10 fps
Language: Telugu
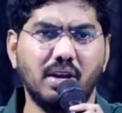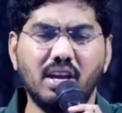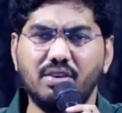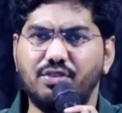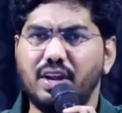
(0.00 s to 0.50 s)

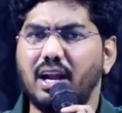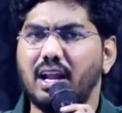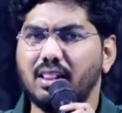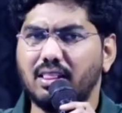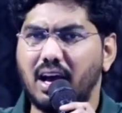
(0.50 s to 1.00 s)

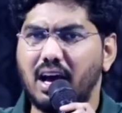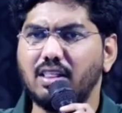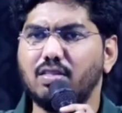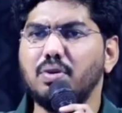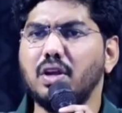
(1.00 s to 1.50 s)
వీళ్ళంత
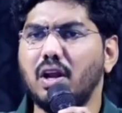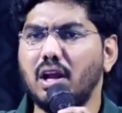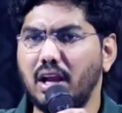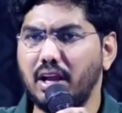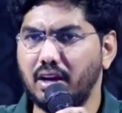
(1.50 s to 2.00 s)
ఆత్మీయులే
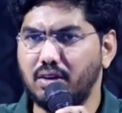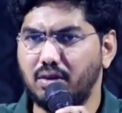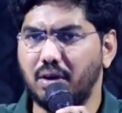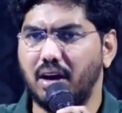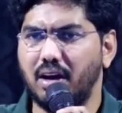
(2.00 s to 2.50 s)

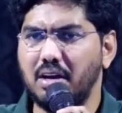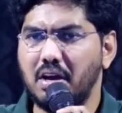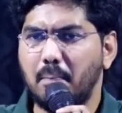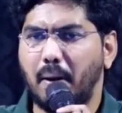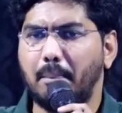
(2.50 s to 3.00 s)
లేనట్టుగా
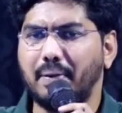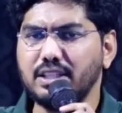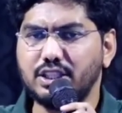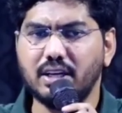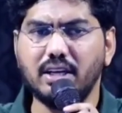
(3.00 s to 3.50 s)

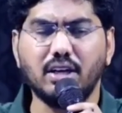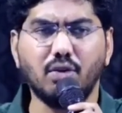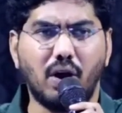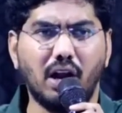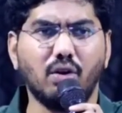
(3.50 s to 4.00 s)
ప్రపంచానికి
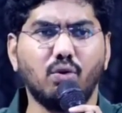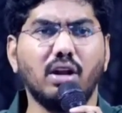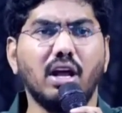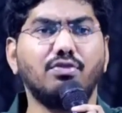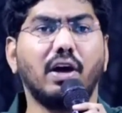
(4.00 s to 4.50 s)
వాళ్ళకున్న
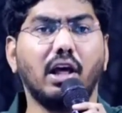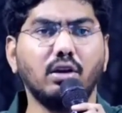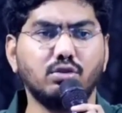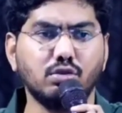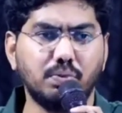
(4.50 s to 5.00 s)
ఫలాలు
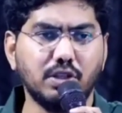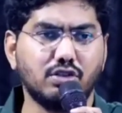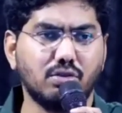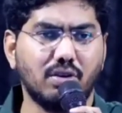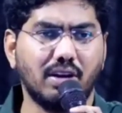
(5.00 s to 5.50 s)

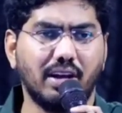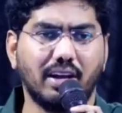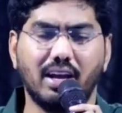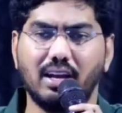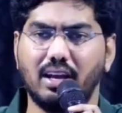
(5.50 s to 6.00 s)
చూపించుకుంటున్నారు
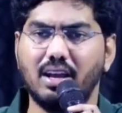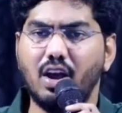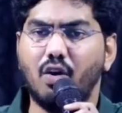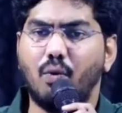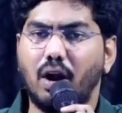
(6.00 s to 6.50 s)
కానీ
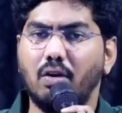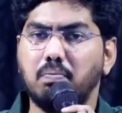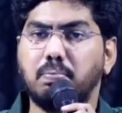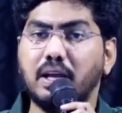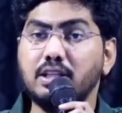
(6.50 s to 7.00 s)
వాళ్ళు
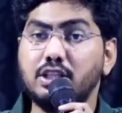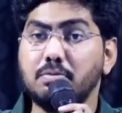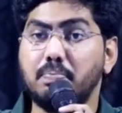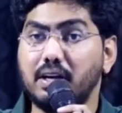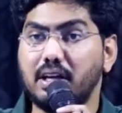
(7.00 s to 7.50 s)

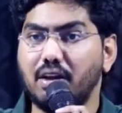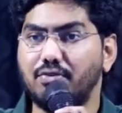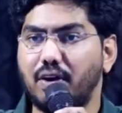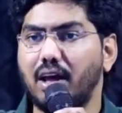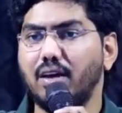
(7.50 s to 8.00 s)
పంచిపెట్టే
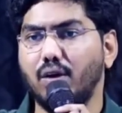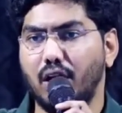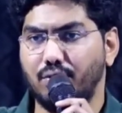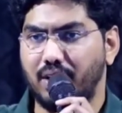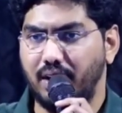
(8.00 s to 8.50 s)
ఫలాలు
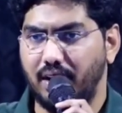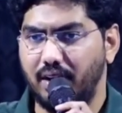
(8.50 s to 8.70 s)
లేవండి